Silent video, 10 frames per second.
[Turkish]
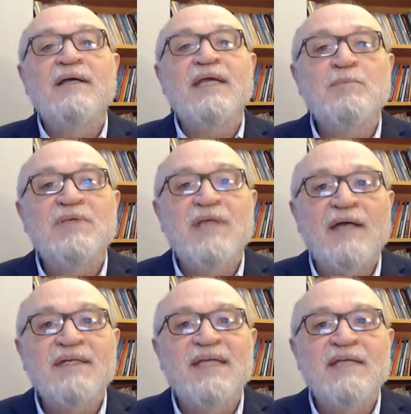
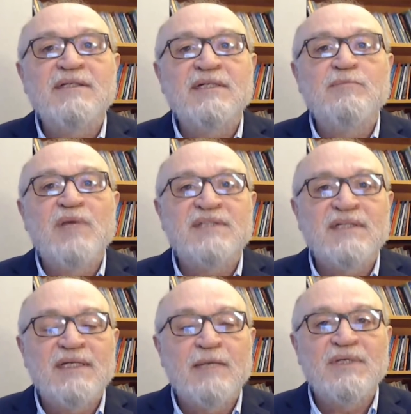imkanı
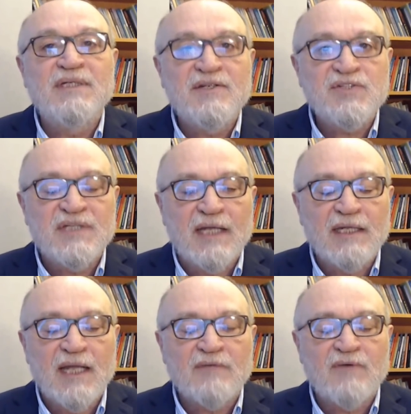getirilmesiyle
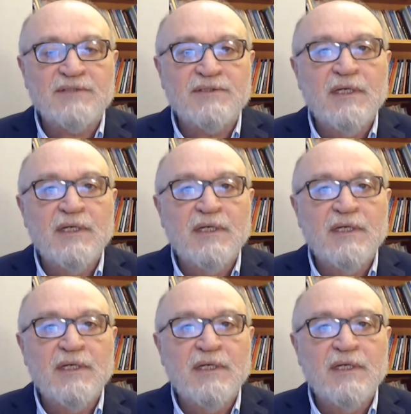birleştirenler var.